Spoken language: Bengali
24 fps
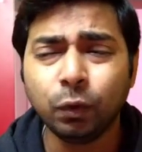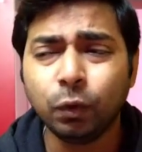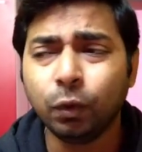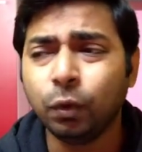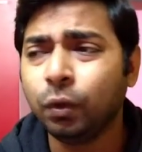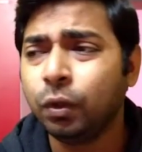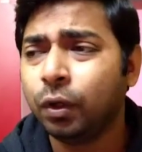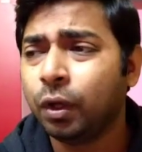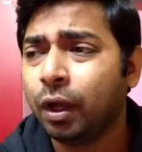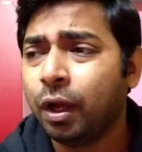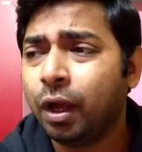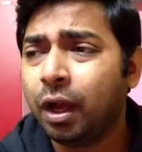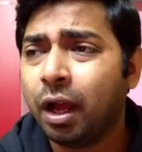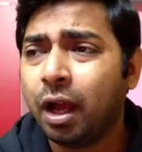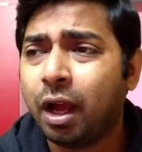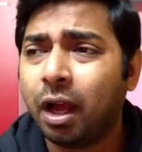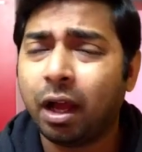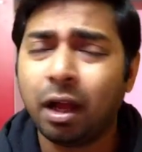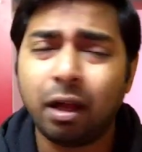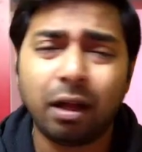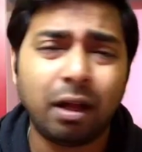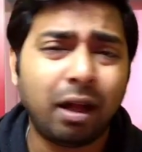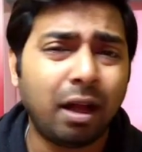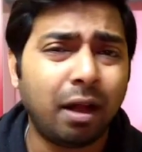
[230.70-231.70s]
তো
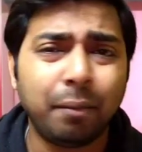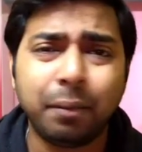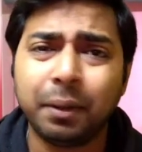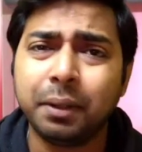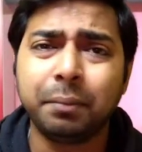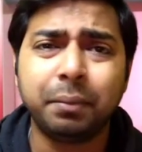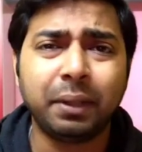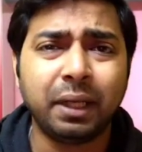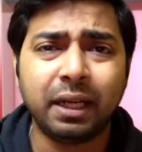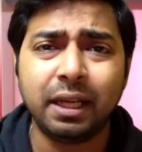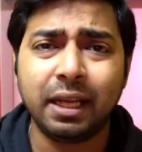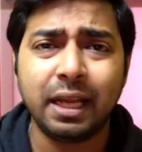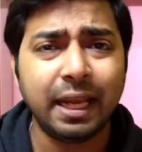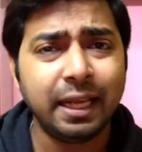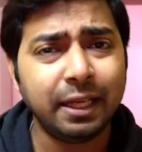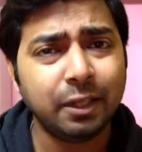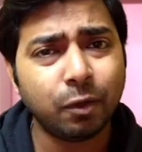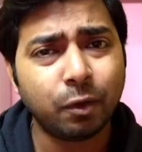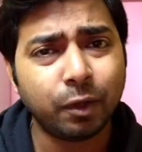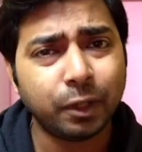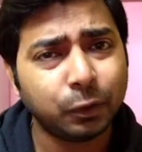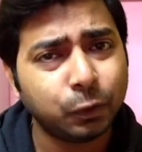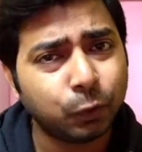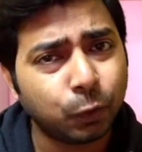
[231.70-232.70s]
আমার মানে এই
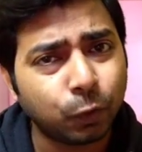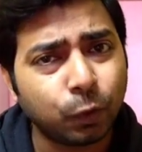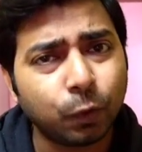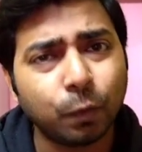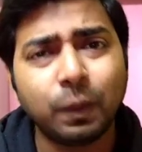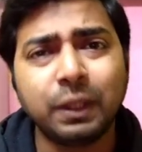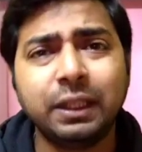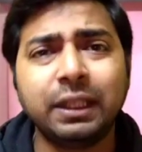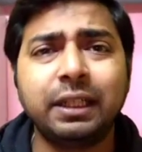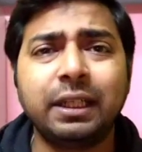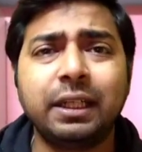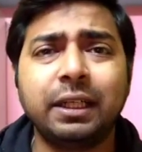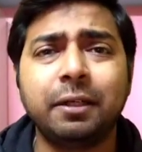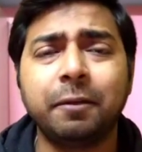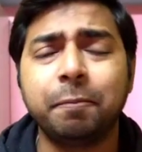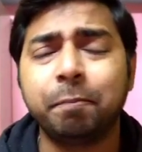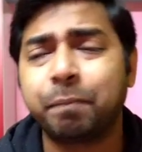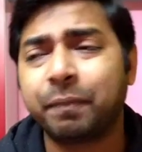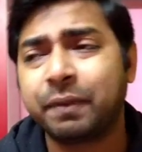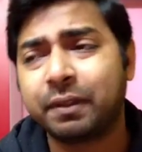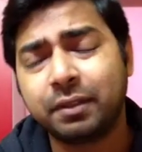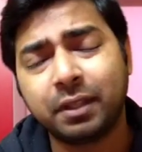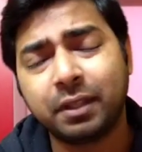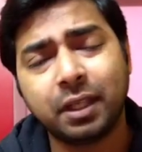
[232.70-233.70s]
ধরনের ছোট বাজেটের
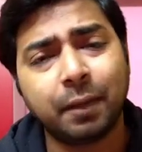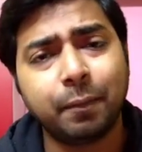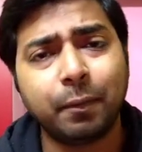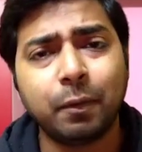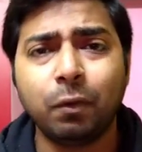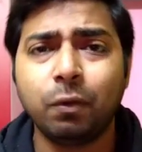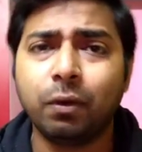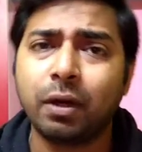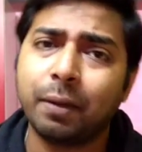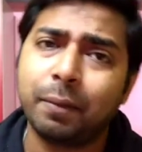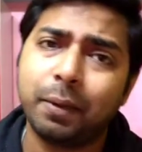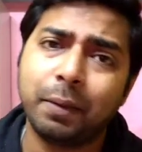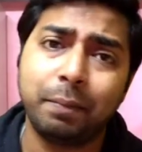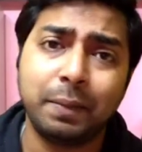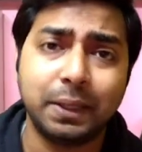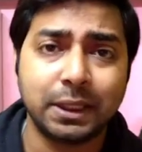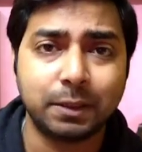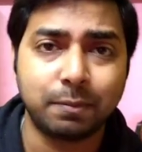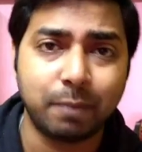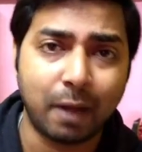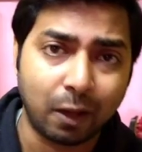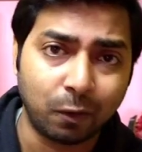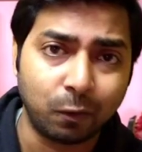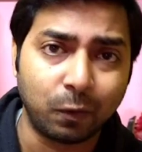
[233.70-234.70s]
সিনেমাগুলো না আমার
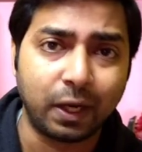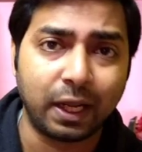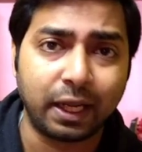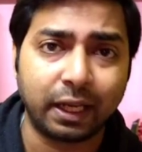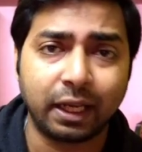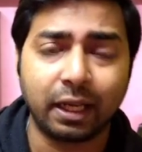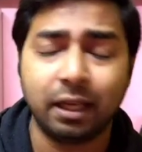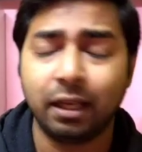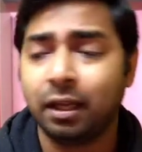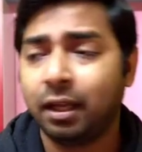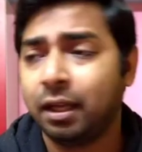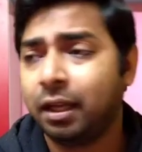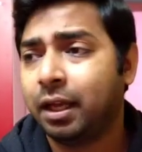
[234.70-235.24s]
বেশ ভালো লাগে